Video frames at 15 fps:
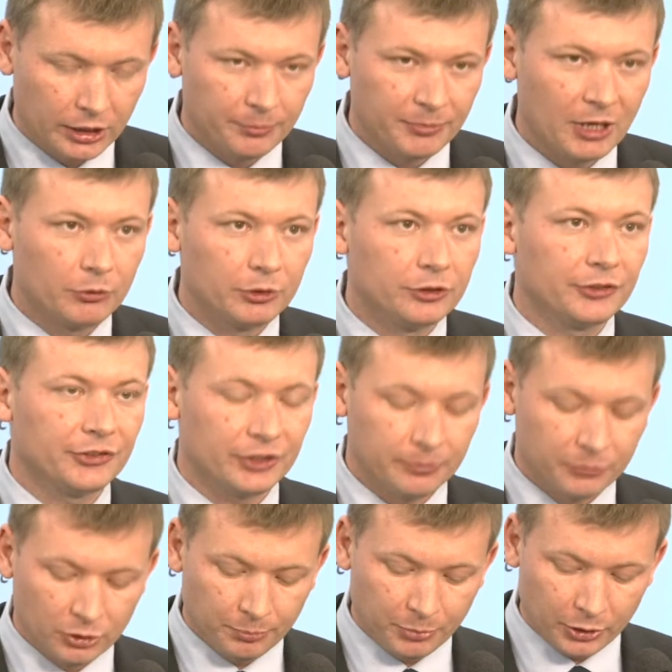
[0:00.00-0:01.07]
miały
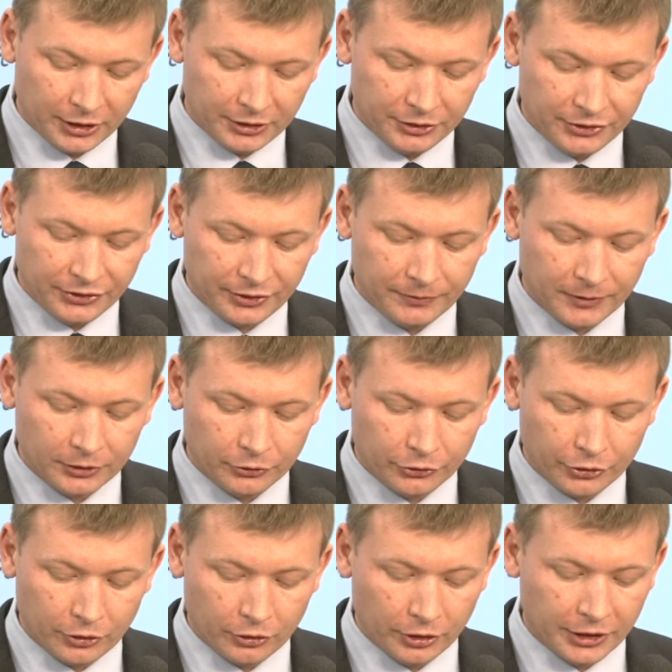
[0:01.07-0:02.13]
dostęp do poradnictwa, do
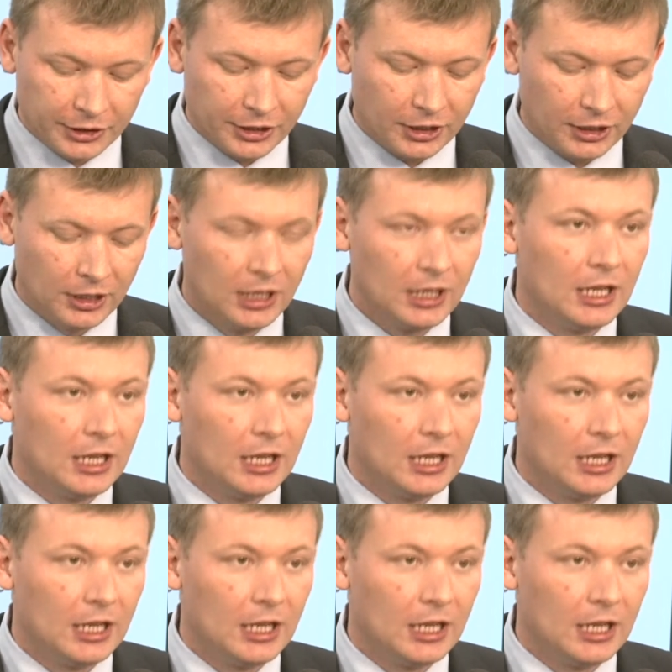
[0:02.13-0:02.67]
szkoleń, szkolenia,